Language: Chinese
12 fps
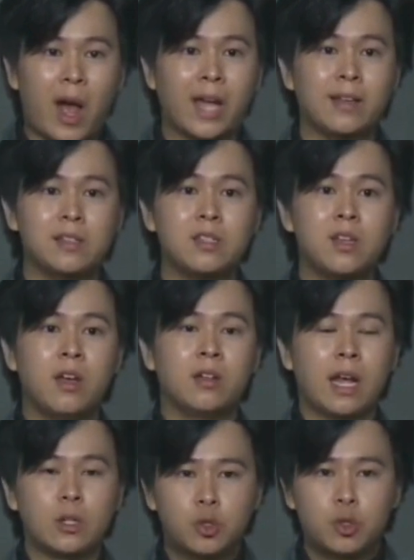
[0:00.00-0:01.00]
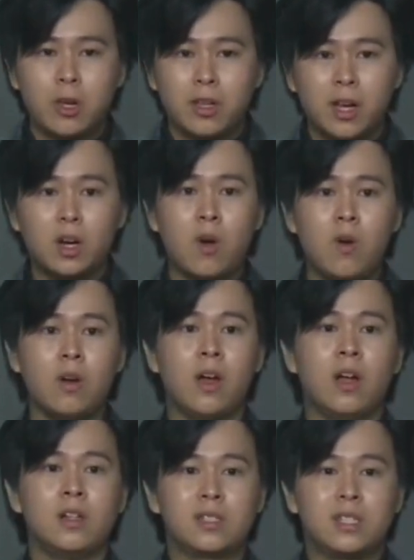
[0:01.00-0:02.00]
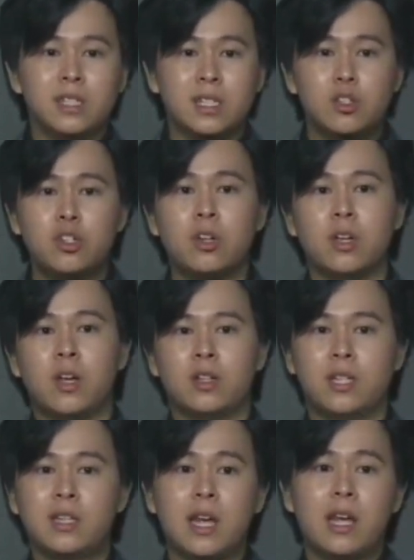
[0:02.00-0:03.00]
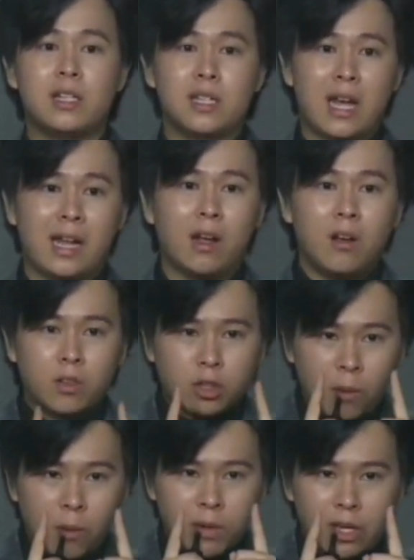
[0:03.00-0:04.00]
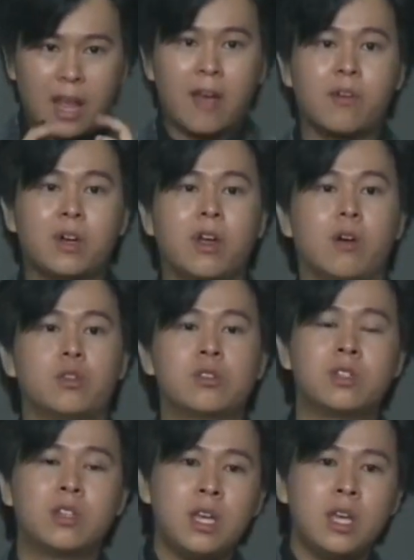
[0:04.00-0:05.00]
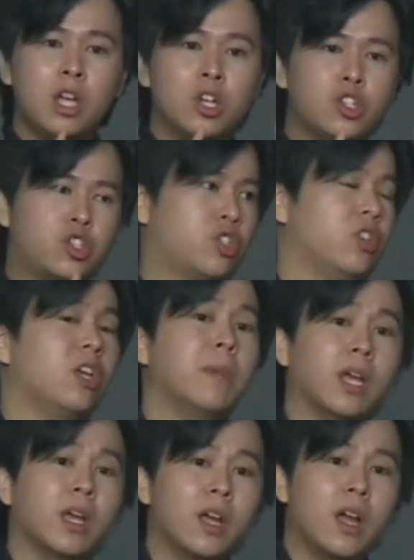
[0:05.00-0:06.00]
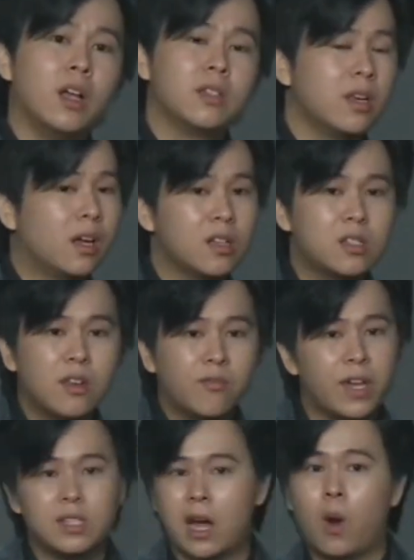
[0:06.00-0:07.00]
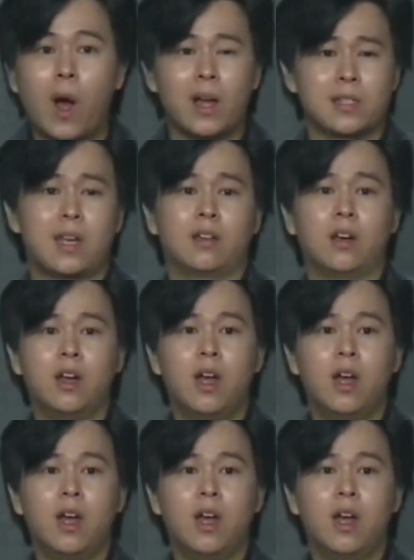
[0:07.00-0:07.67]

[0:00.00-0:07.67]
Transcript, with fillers: 孩，但是他却能够挤进去，现在已经来到 top eleven 了，就是第十一名。这个是非常夸张的，